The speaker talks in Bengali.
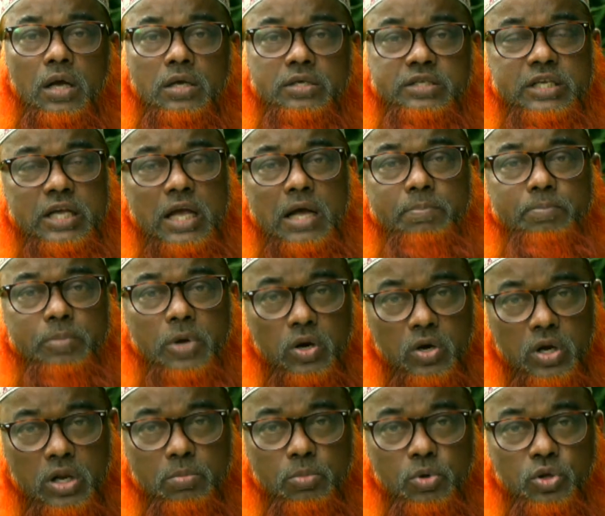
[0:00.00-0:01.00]
সিয়াম
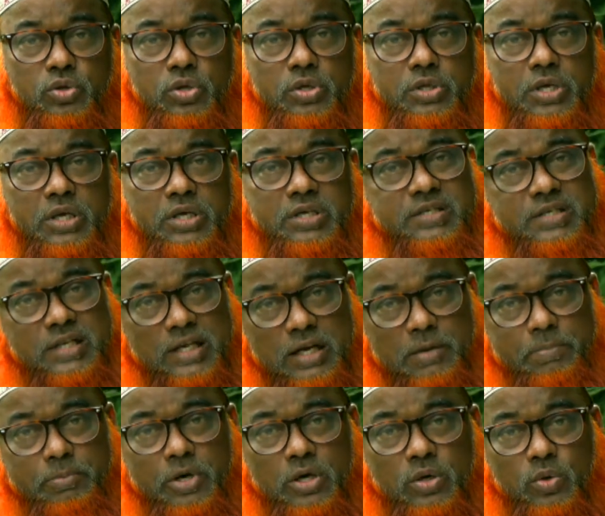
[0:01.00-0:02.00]
পালনের মধ্য দিয়ে
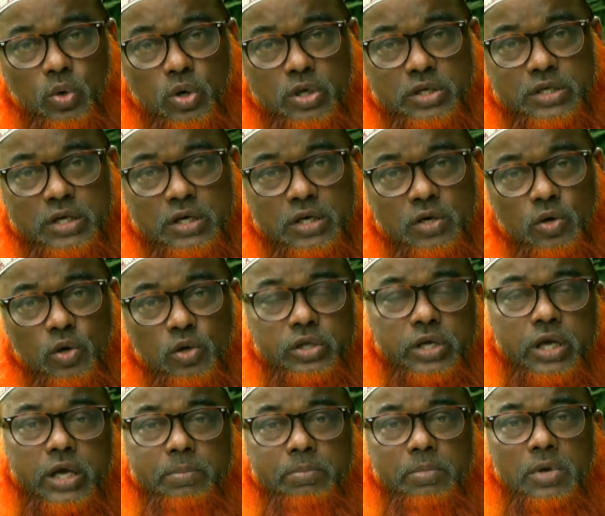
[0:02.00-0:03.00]
সেলিব্রেট করেছেন
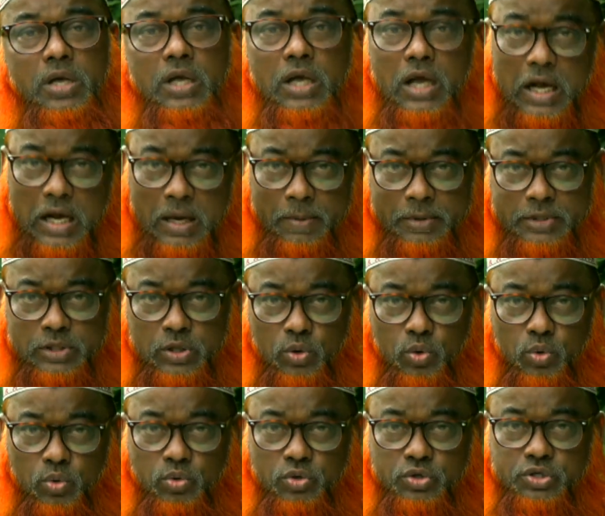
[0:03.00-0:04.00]
অতএব
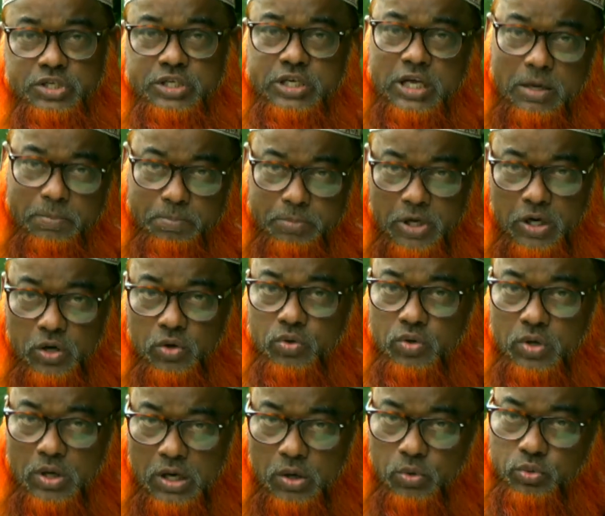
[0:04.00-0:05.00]
আমাদেরও সিয়াম পালন
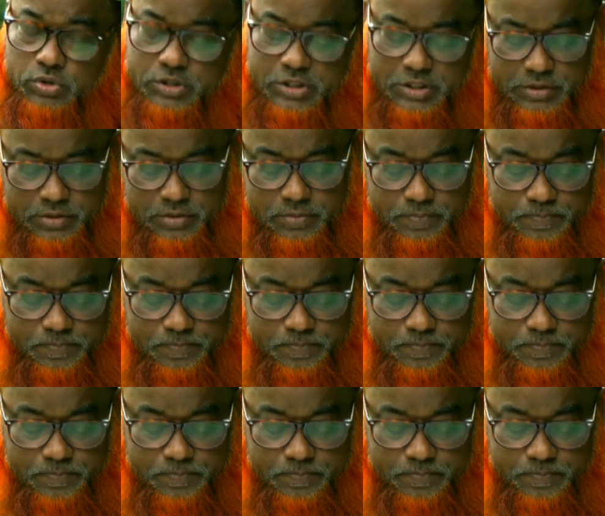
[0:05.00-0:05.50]
করা উচিত